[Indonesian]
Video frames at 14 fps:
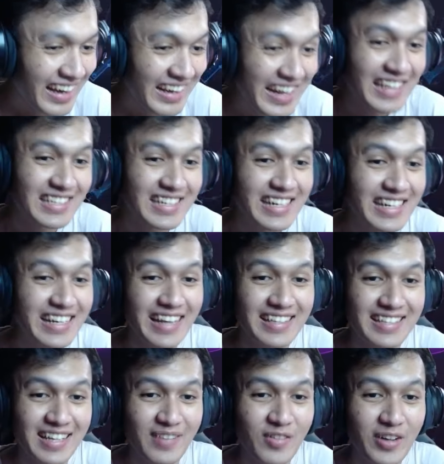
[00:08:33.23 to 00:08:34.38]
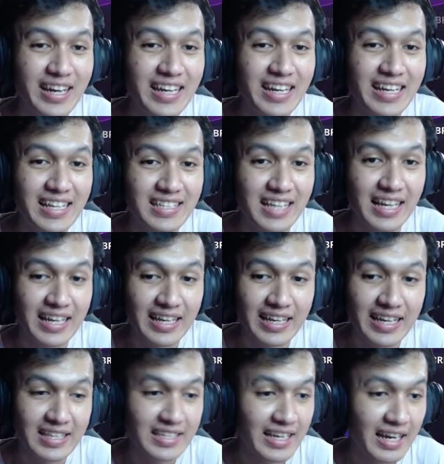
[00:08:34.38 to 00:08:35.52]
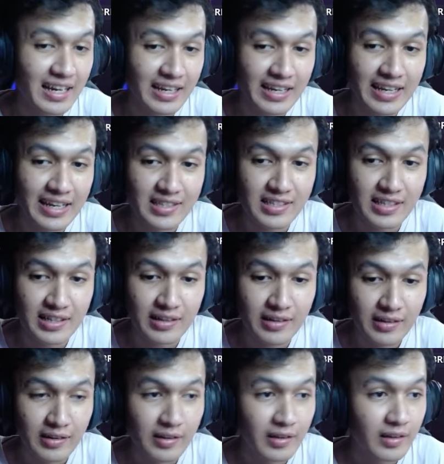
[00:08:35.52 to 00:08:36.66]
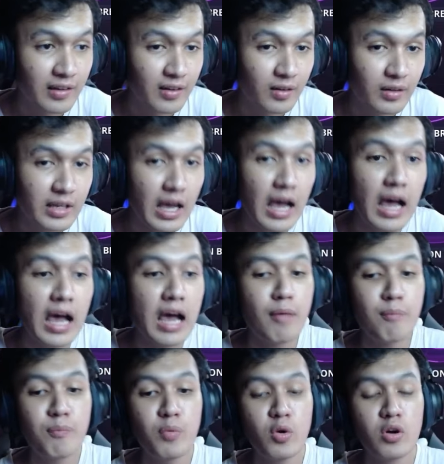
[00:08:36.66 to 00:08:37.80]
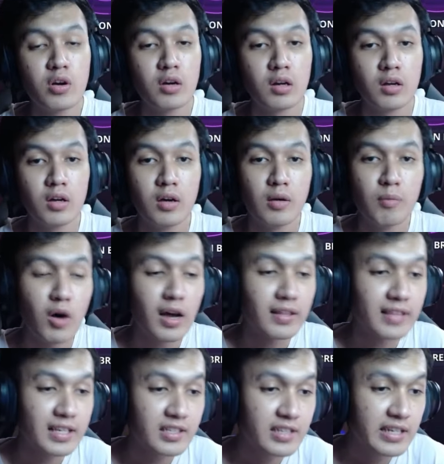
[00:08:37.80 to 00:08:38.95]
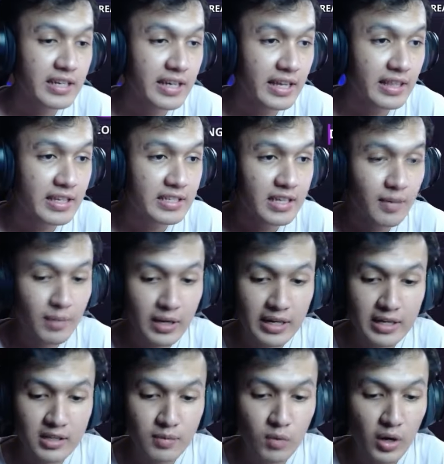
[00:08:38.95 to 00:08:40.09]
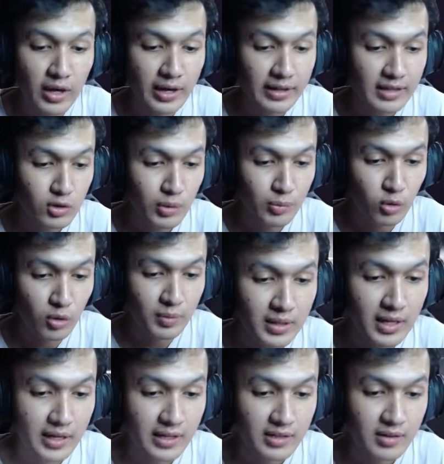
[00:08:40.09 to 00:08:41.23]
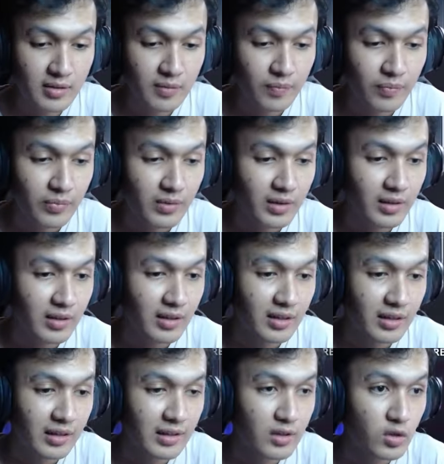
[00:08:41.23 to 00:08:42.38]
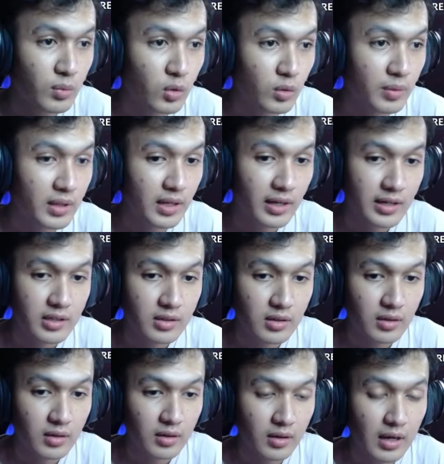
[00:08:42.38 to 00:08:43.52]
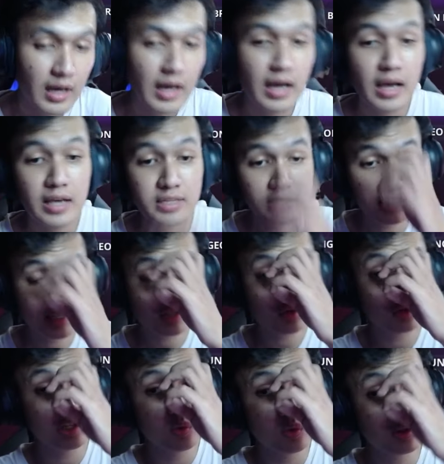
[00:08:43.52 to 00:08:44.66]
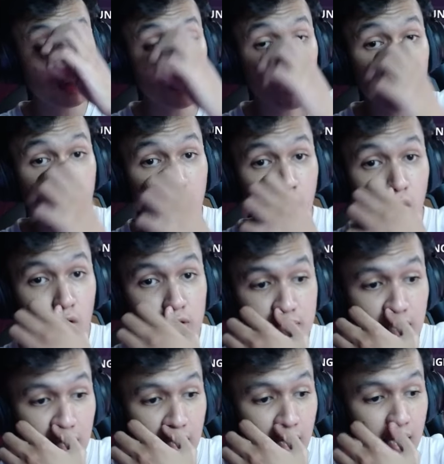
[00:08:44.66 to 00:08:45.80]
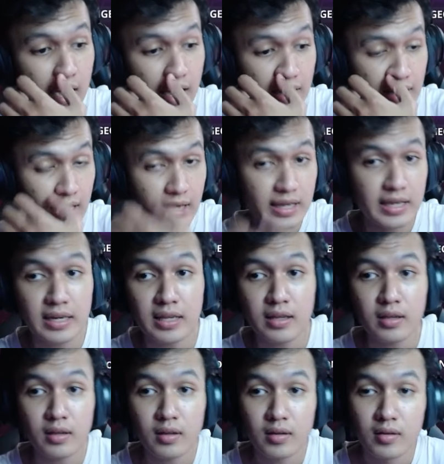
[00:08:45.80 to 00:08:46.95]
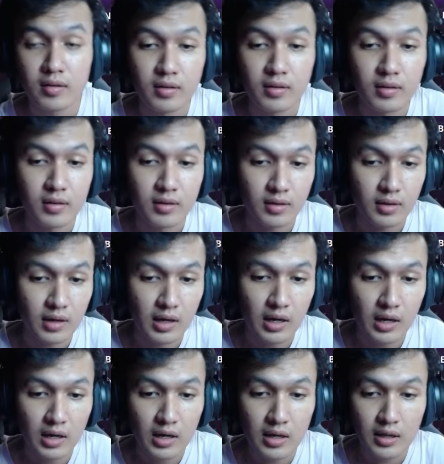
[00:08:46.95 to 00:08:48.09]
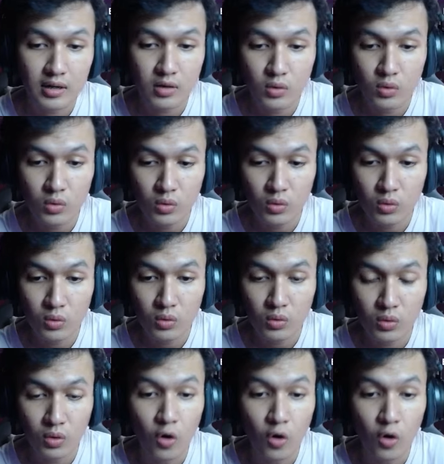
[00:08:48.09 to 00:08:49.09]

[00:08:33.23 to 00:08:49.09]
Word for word: Gates di Gates ya mungkin di Gates kali Gates enak nih Gates nih ya ampun mau ngetes di Gates isinya begini semua ya kita swipe dulu guys kita swipe dulu bentar guys ah isinya Sonjiwo semua kocak kagak ada ini ah Aduh.